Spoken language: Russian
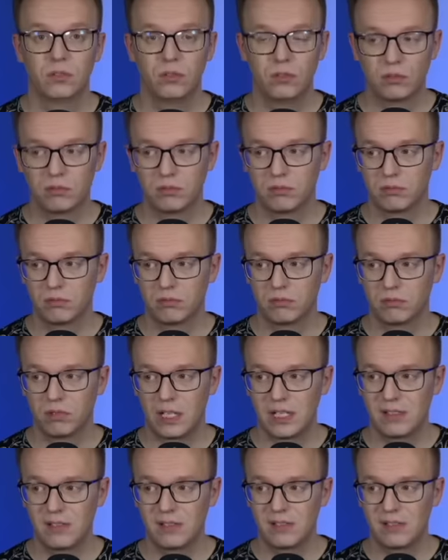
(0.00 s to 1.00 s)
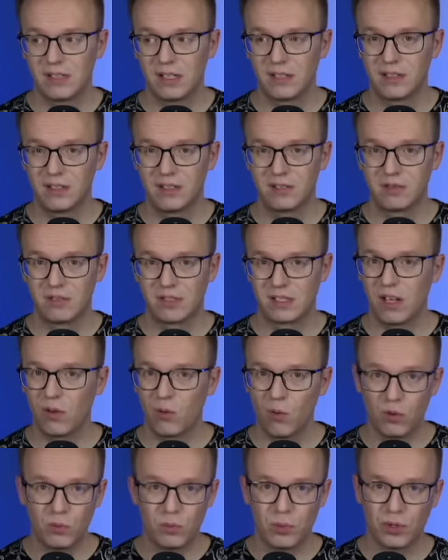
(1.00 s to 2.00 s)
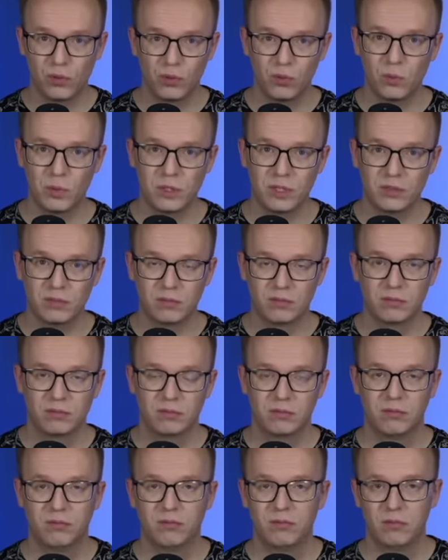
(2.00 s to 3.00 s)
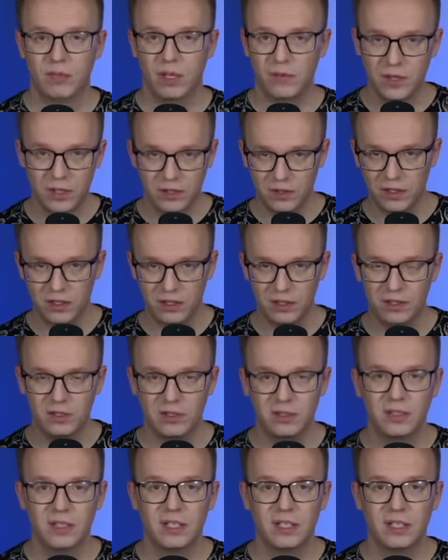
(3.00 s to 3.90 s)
Ну, раз целый закон придумали, наверное,